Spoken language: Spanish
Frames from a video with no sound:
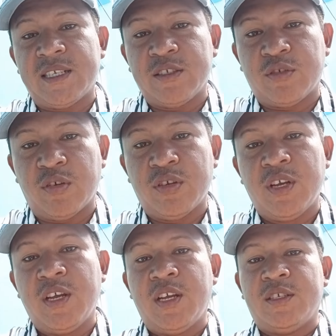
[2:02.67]
es de sensor,
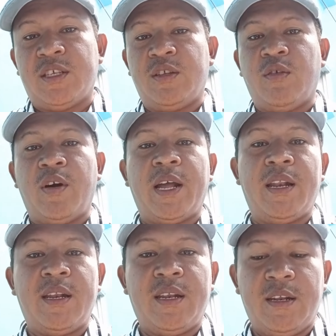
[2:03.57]
sino
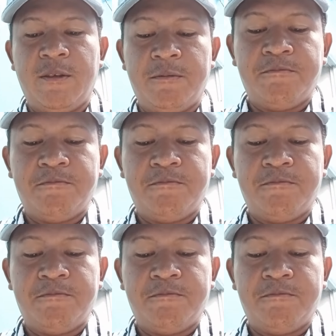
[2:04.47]
el,